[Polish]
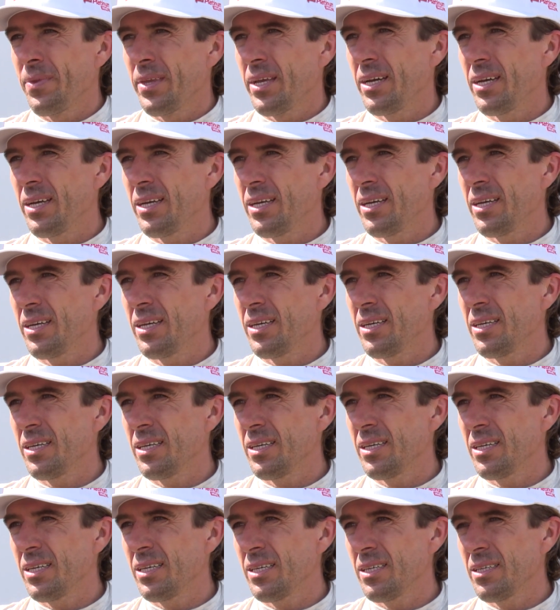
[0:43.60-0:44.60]

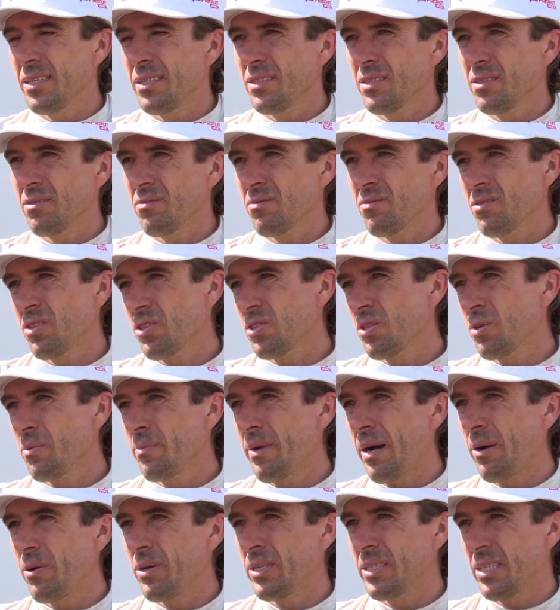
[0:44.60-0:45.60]
E, to są
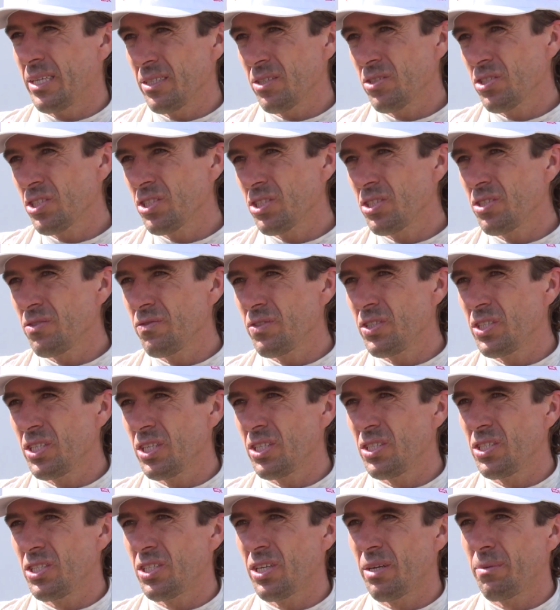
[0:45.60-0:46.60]
małe ten. No
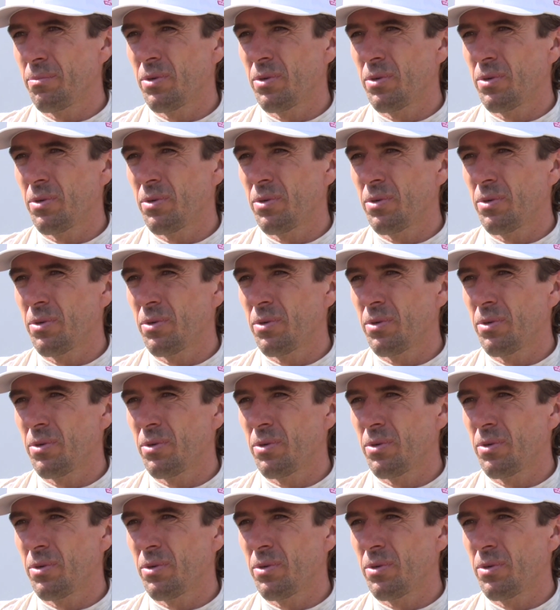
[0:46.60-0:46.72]
rzeczywiście dzisiaj